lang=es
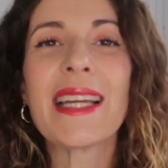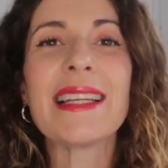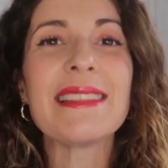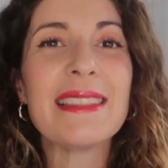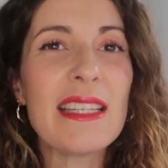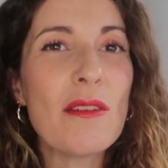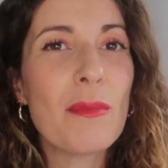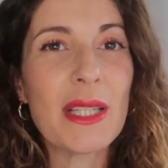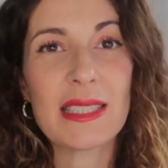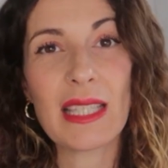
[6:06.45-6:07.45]
que
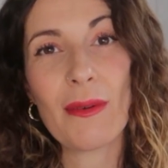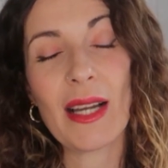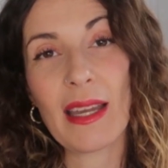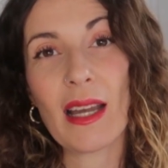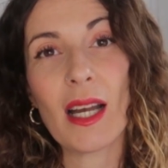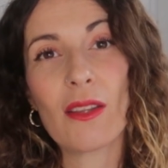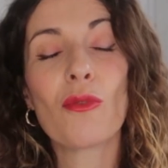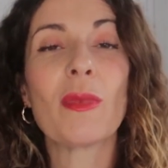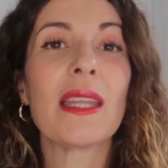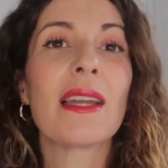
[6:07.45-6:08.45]
siempre estaba
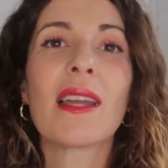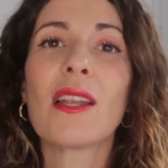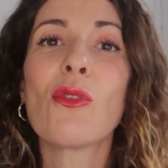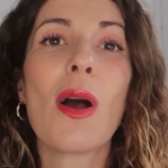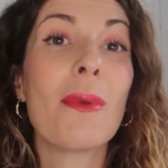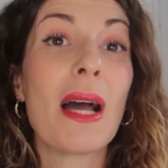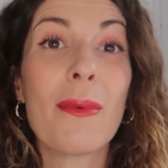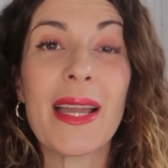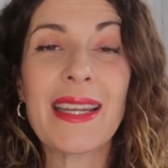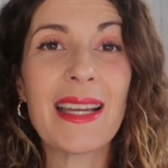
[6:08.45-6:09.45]
quejándome de que no
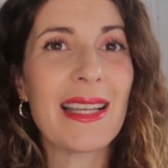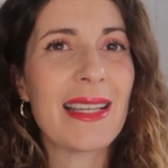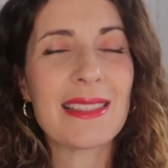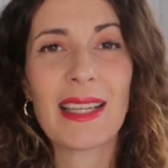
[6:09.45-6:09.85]
hablaba inglés,